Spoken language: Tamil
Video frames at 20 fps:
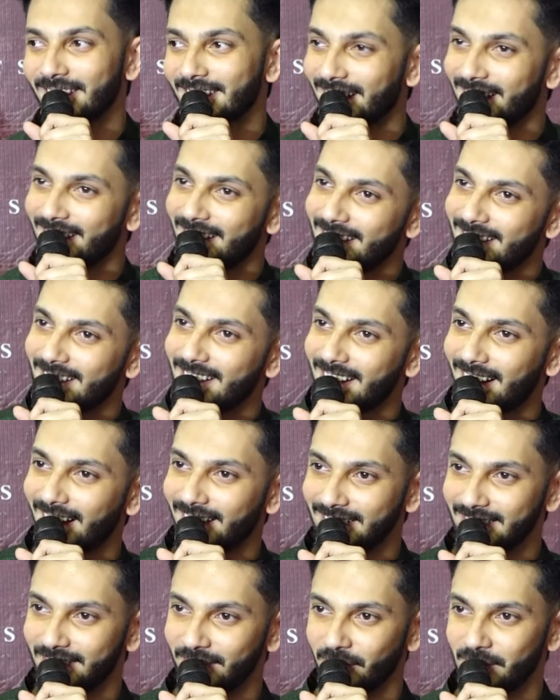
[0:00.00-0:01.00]
அதான்
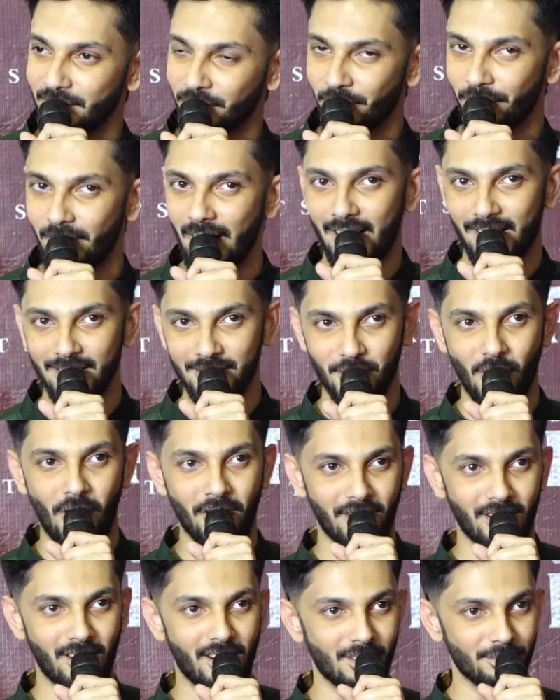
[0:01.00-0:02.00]
இது வந்து ஒரு வேறு
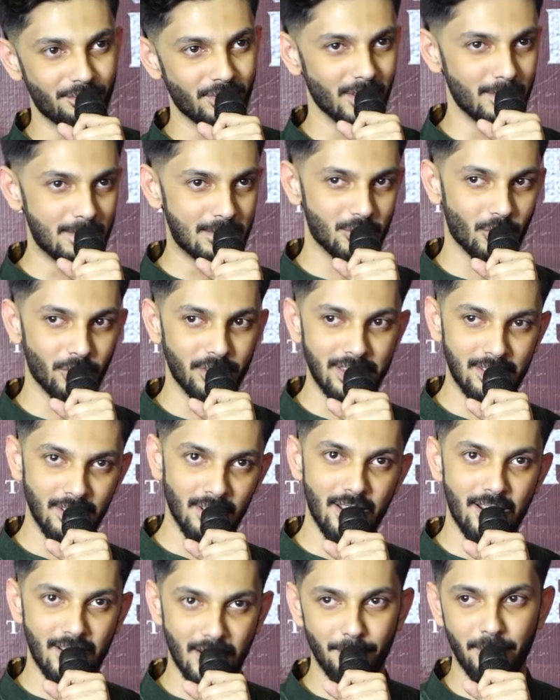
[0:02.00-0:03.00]
ஜானரான ஃபிலிம் ஸோ
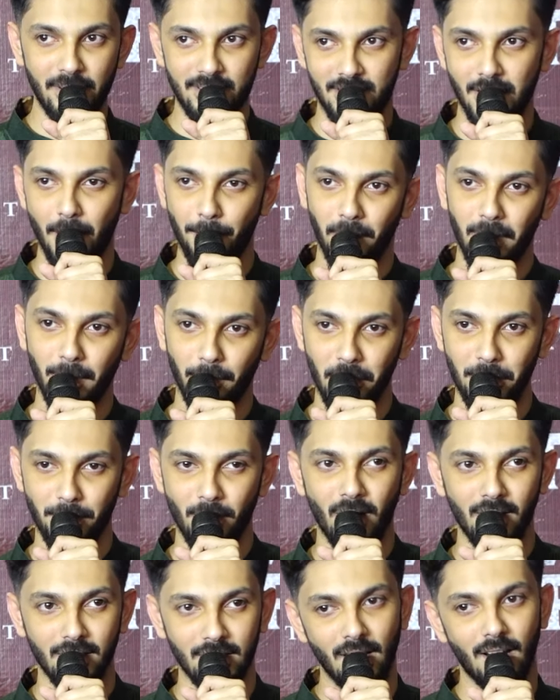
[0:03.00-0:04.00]
இதில் என்ன பெஸ்ட்டாக பண்ண
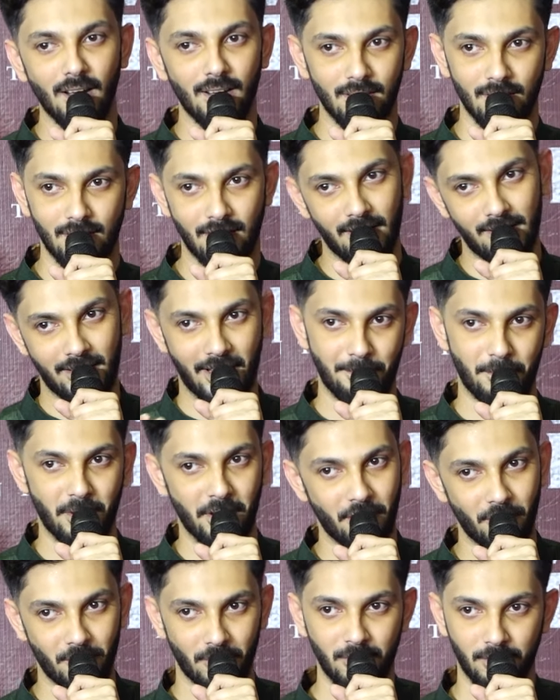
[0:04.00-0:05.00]
முடியுமோ அதுதான் நான் ட்ரை
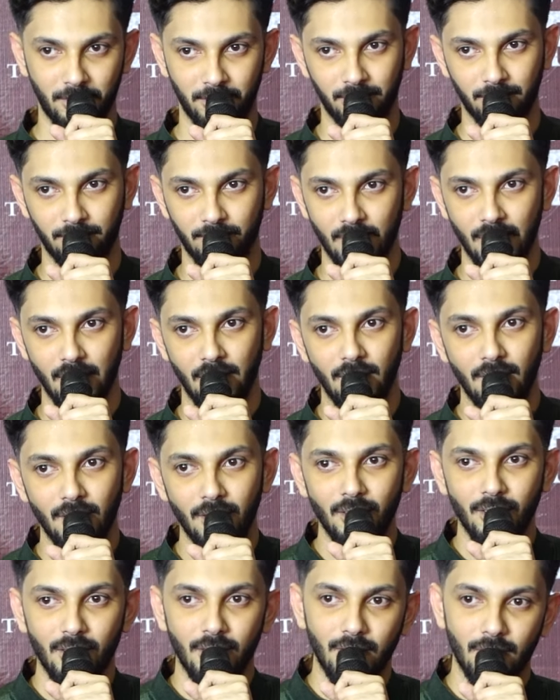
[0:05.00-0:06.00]
பண்ணியிருக்கேன்
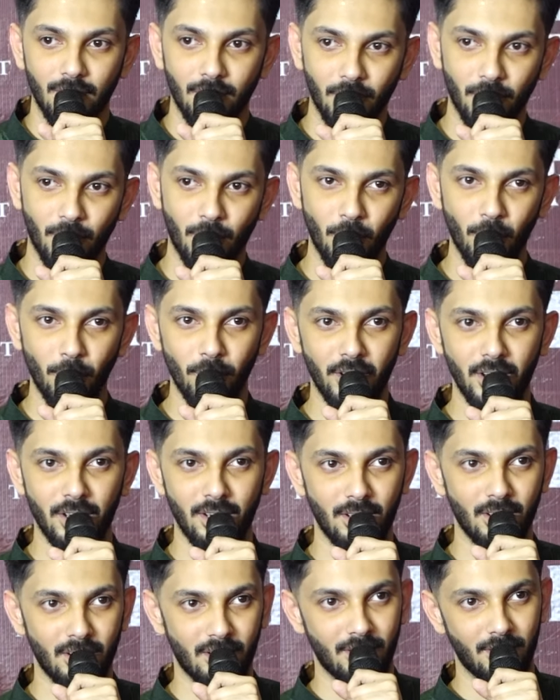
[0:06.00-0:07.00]
கூலி
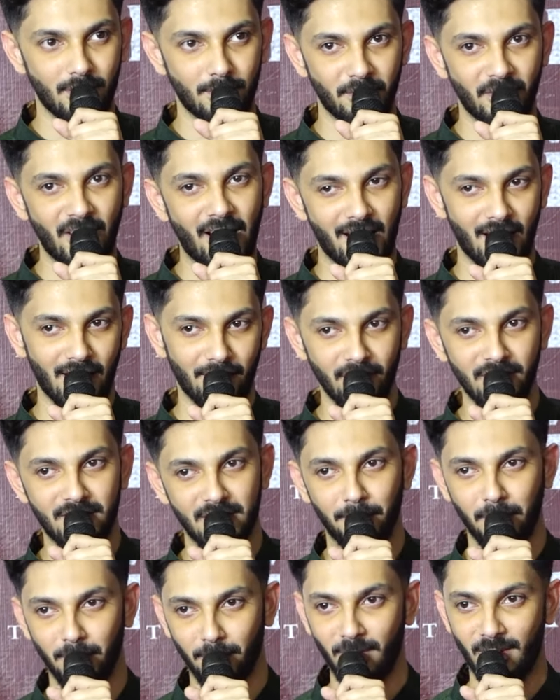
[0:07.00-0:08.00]
வேற
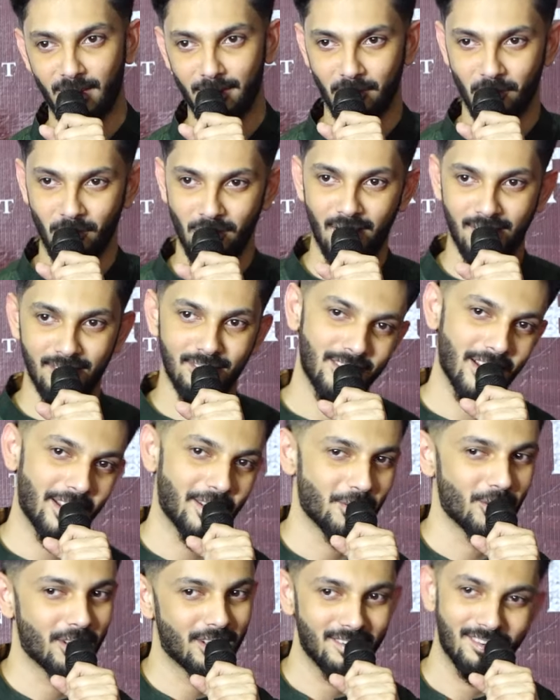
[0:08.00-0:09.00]
லெவல் சம்பவம் அனுப்பணும்
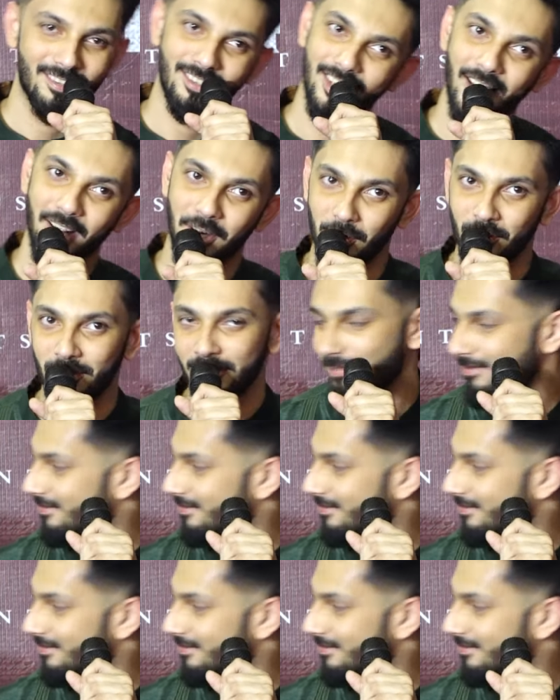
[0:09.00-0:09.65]
தேங்க்யூண்ணா தேங்க்யூ